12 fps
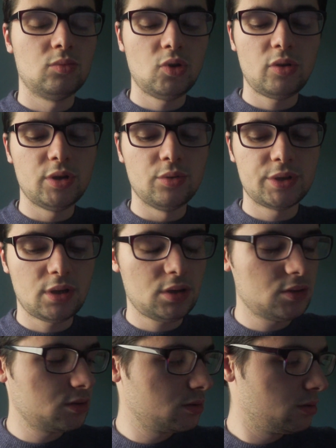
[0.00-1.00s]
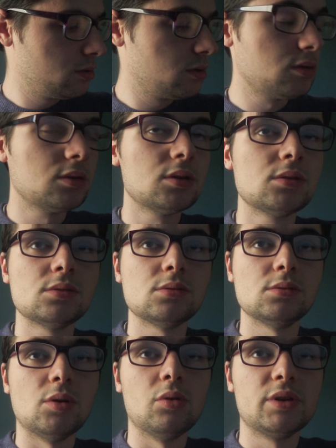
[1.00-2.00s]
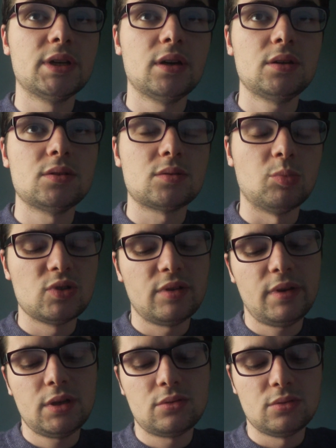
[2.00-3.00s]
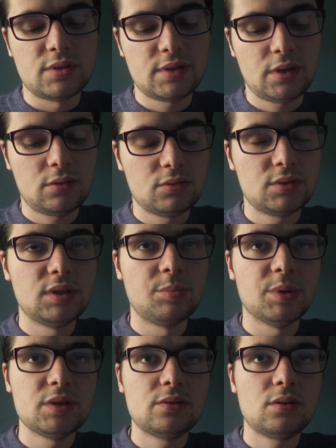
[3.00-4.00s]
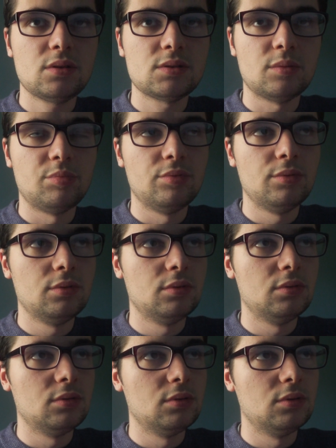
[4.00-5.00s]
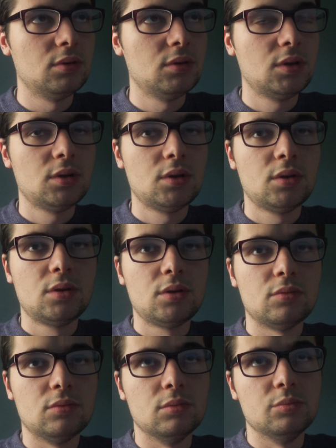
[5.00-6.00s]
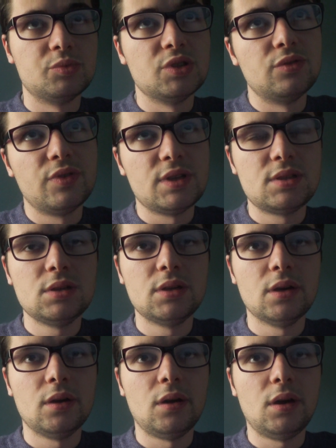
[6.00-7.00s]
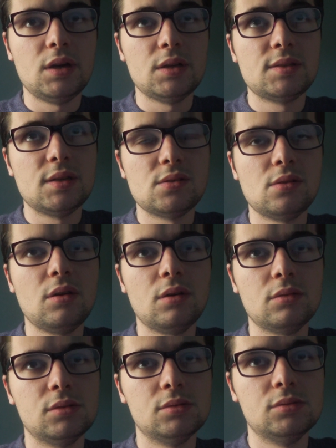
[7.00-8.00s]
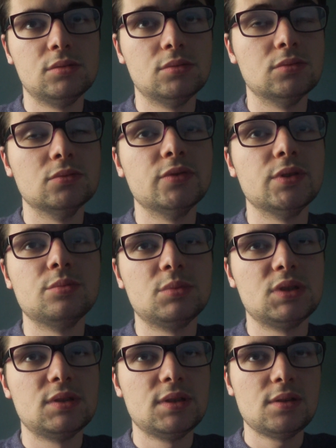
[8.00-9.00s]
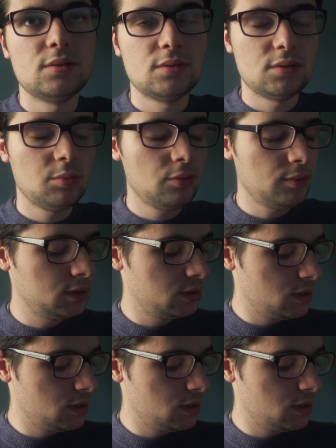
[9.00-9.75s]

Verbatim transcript: Non, il n'y a aucun risque. Il n'y a aucun risque. Bon, c'est vrai que 5 antidépresseurs, ça peut. Euh, une petite fatigue à, 16 h euh, vous faites une petite sieste et c'est bon.